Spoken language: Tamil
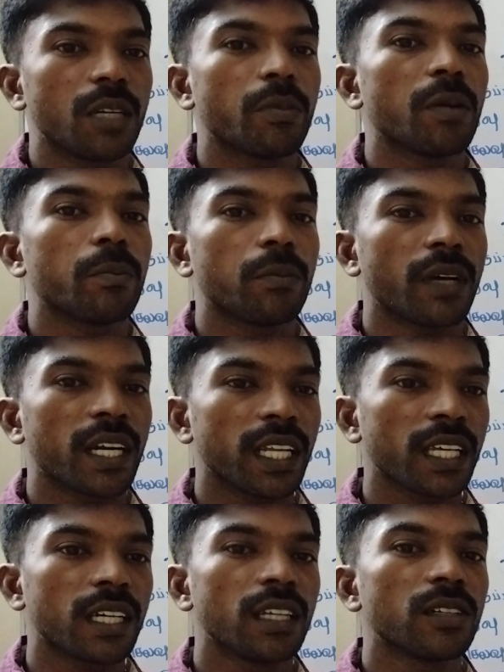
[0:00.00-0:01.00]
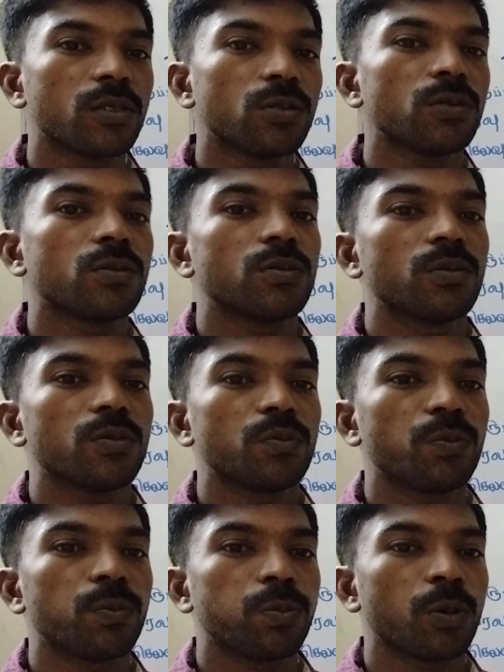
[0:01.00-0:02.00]
நம்ம மனைகளுக்கும்
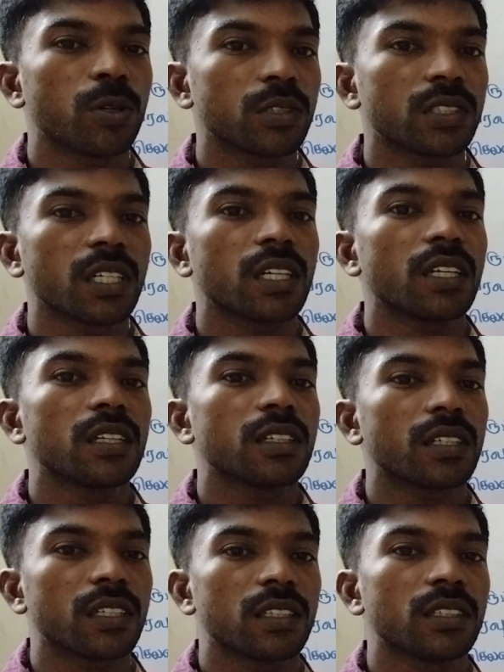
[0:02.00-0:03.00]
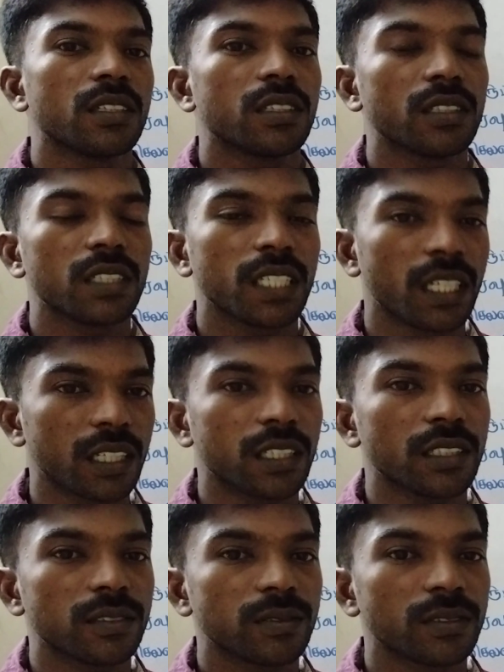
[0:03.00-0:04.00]
பொருத்தங்கள்ங்கிறது
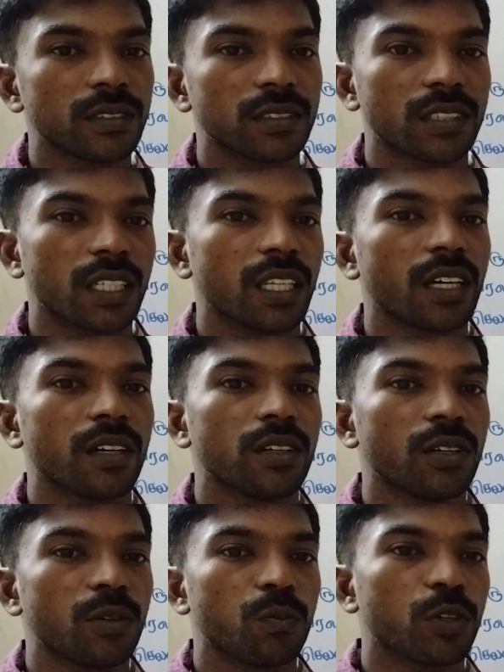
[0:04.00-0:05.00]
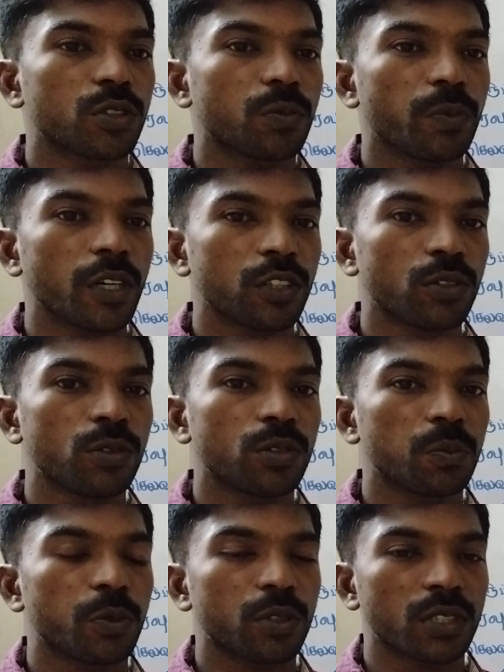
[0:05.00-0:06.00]
இருக்குது சரியா மொத்தம்
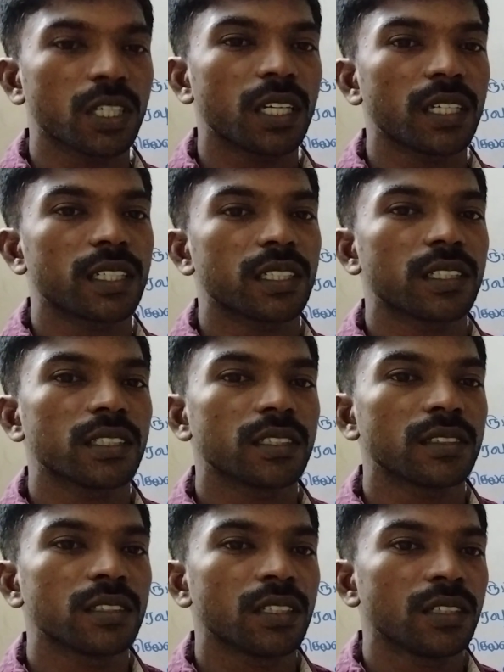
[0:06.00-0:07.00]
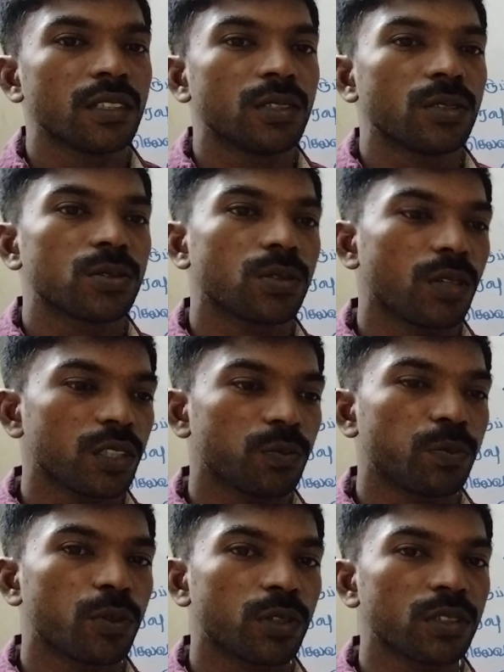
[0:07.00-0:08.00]
பதினோரு பொருத்தங்கள் இருக்குது ஸோ அது
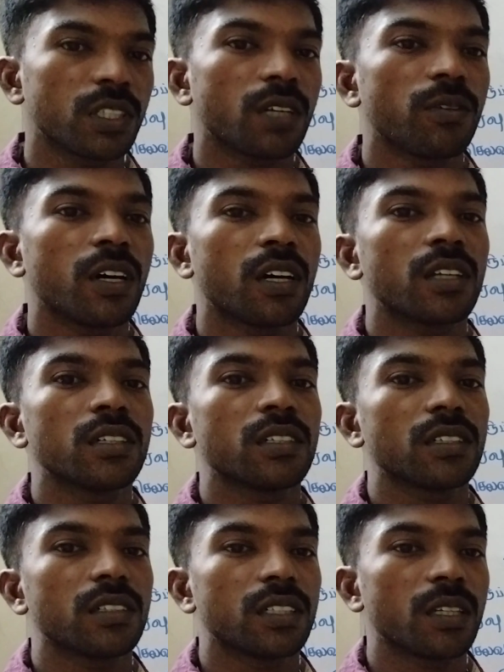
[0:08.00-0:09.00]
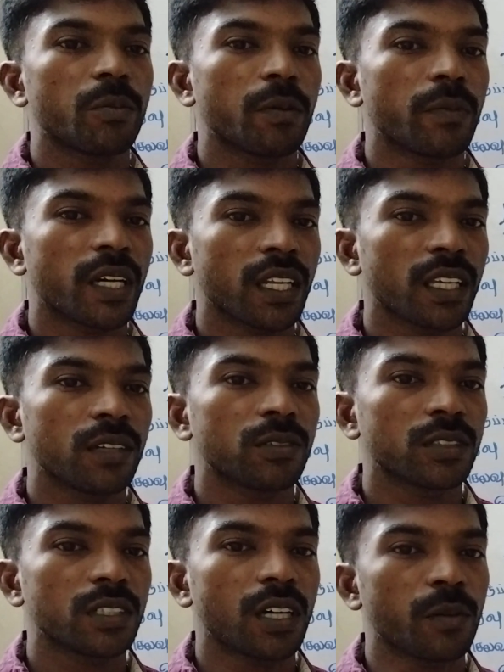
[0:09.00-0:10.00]
பொருந்துறவாறு நம்ம மனையை
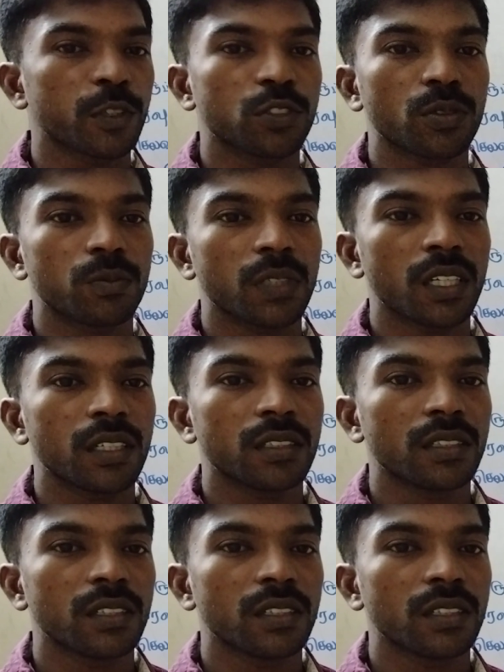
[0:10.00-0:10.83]
வந்து அமைச்சோம்னா